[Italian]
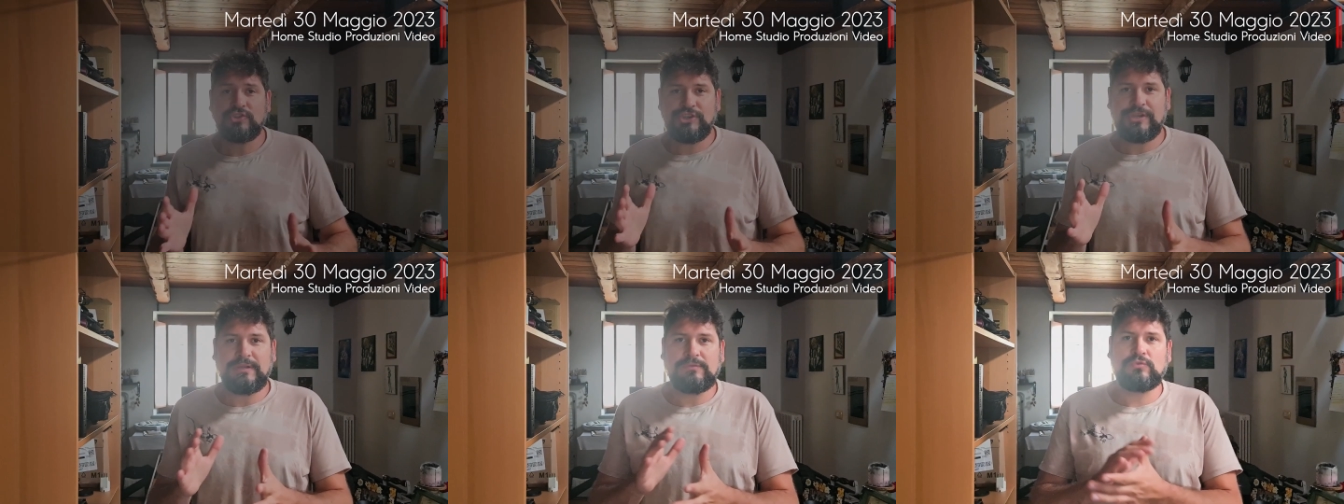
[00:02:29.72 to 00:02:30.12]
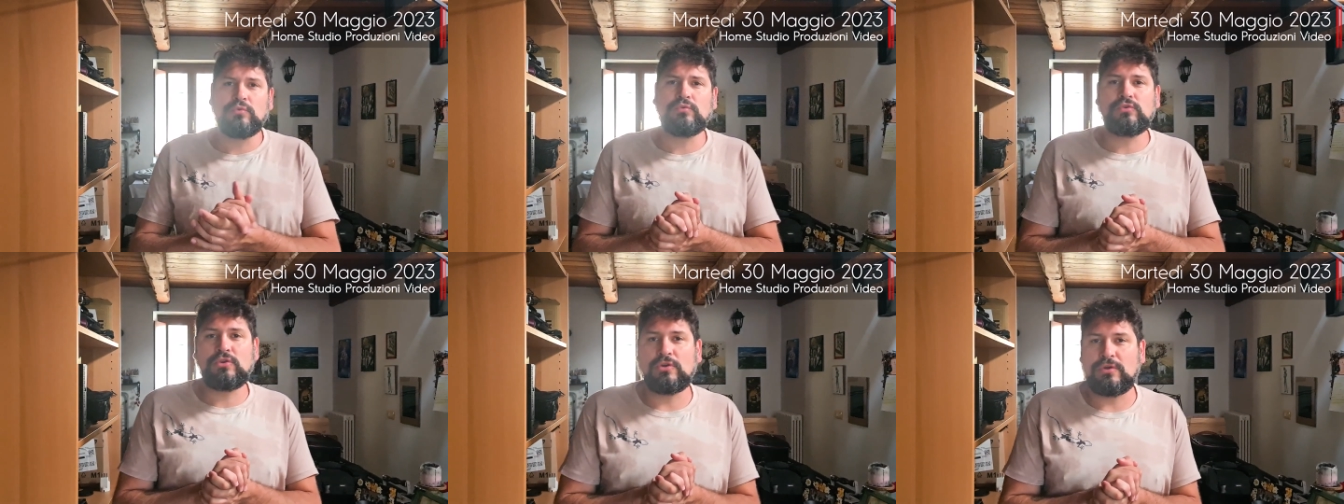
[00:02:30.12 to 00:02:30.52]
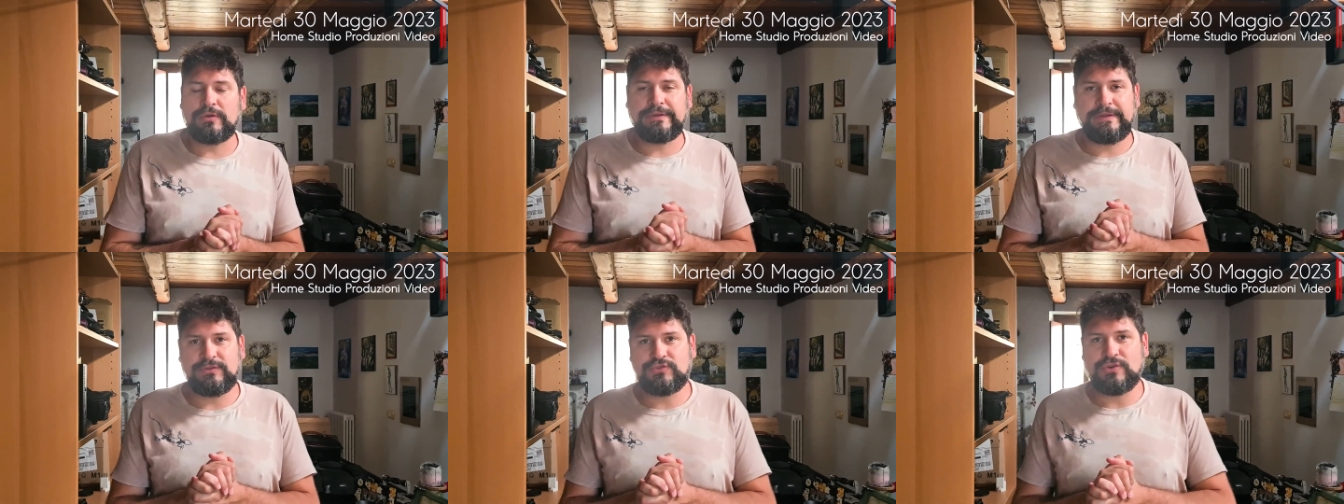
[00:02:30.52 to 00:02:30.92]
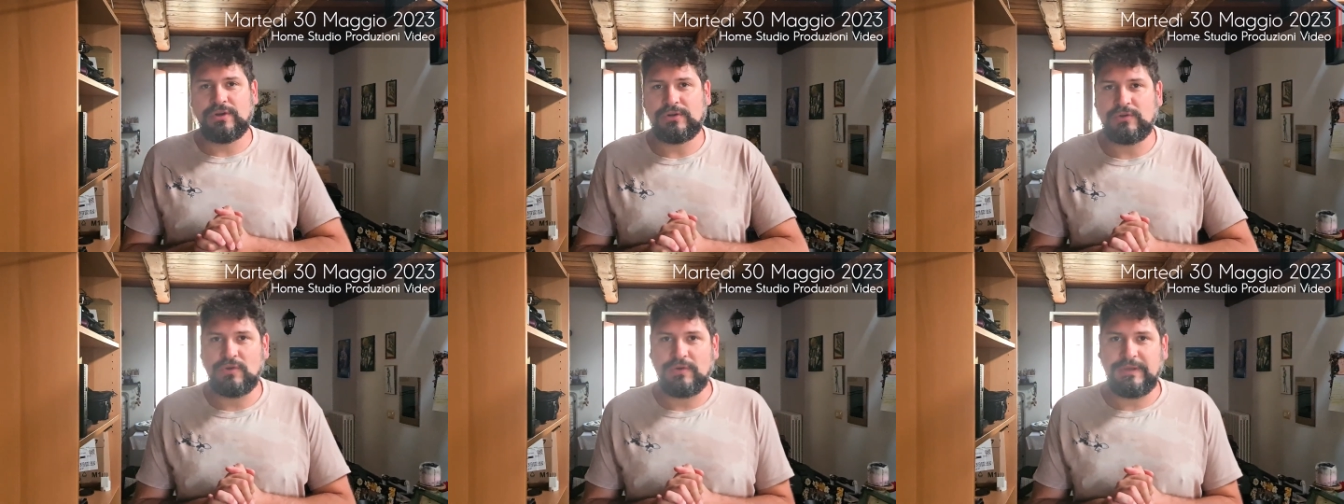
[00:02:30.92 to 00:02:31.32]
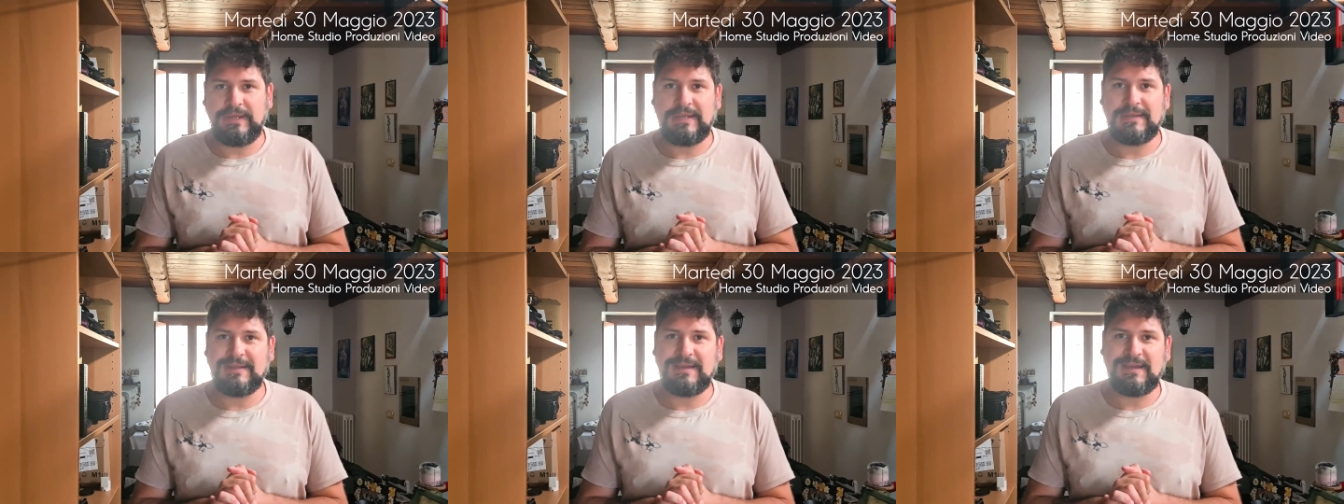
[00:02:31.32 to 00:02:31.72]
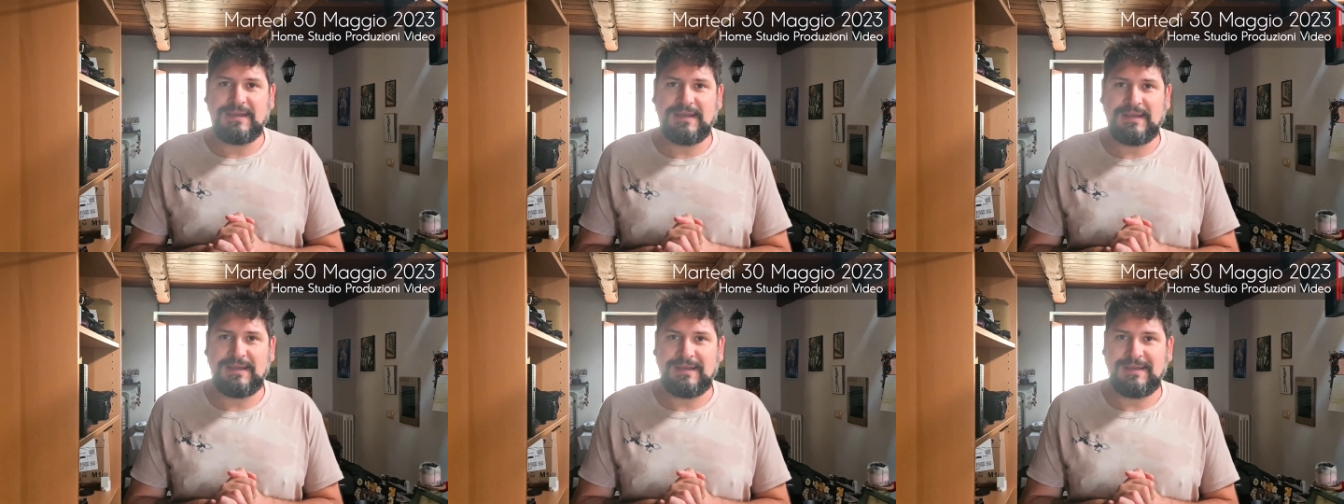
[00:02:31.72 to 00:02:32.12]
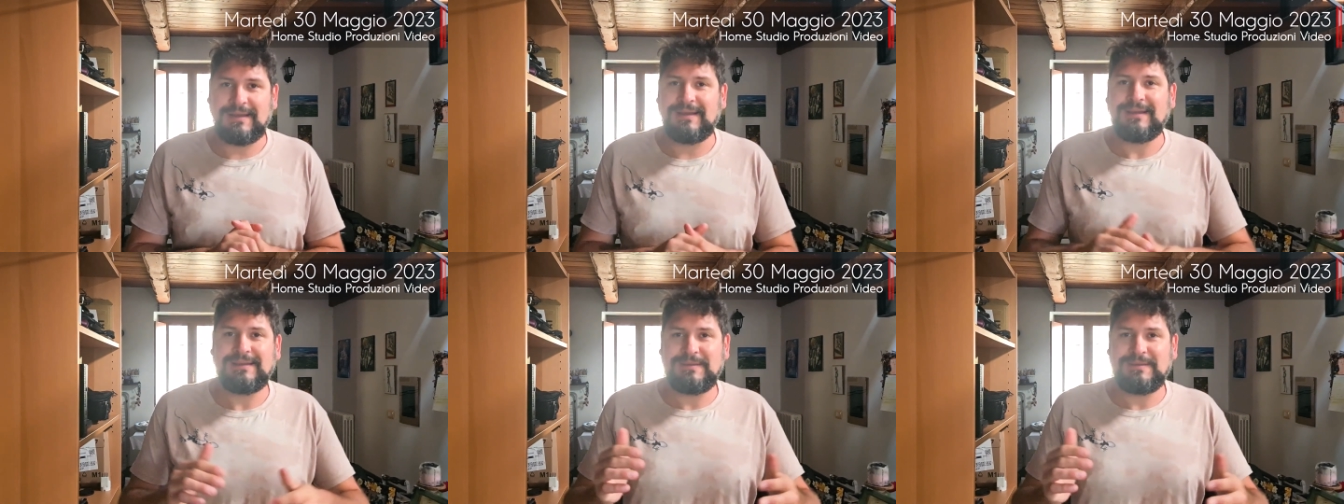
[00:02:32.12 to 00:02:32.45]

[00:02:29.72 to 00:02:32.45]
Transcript: 10 tutto il giorno in, eh,